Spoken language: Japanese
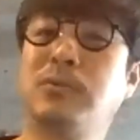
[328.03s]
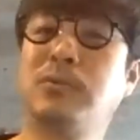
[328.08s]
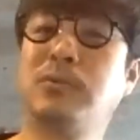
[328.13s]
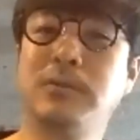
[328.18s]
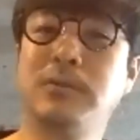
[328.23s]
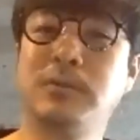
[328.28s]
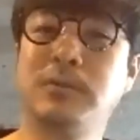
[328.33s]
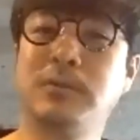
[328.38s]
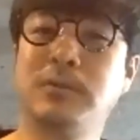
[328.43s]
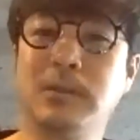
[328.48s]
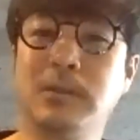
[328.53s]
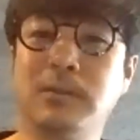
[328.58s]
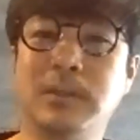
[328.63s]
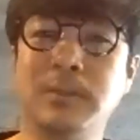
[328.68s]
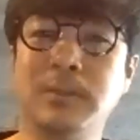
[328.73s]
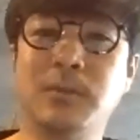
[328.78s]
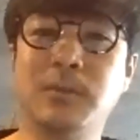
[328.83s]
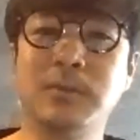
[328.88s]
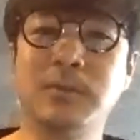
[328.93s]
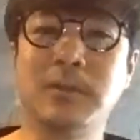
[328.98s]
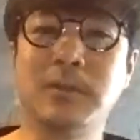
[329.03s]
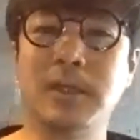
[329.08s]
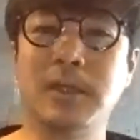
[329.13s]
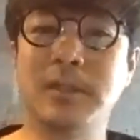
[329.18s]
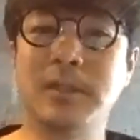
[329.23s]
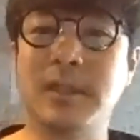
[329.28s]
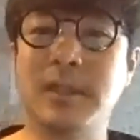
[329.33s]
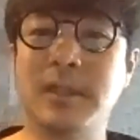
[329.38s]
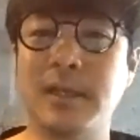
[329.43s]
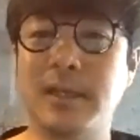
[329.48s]
流とかと紐付けし
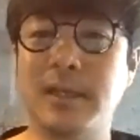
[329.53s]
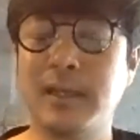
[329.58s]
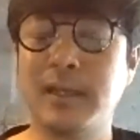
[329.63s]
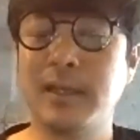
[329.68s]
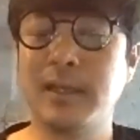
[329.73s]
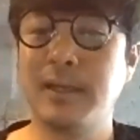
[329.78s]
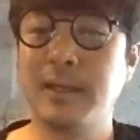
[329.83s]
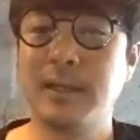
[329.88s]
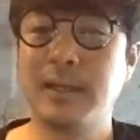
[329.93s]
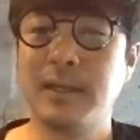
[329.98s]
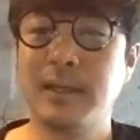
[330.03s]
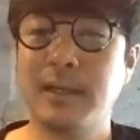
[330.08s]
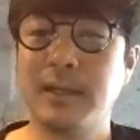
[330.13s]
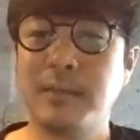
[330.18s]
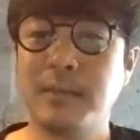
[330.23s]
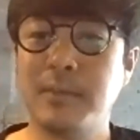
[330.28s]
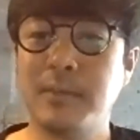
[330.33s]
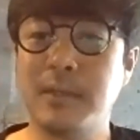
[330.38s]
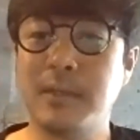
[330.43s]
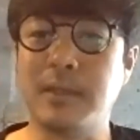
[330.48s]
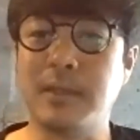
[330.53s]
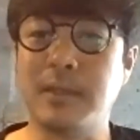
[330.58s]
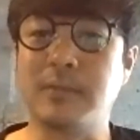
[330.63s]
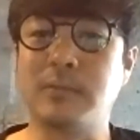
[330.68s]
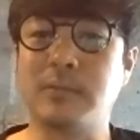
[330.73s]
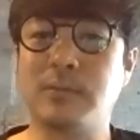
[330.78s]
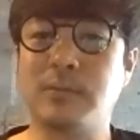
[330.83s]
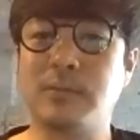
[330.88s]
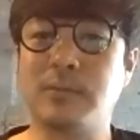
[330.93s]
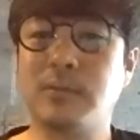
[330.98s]
て見ていく
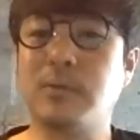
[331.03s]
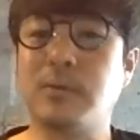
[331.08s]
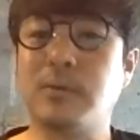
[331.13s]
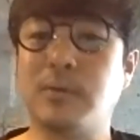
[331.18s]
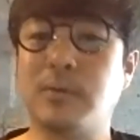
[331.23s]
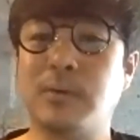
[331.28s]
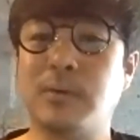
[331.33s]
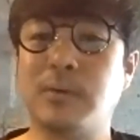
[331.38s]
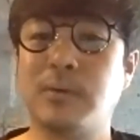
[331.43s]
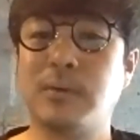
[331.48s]
と、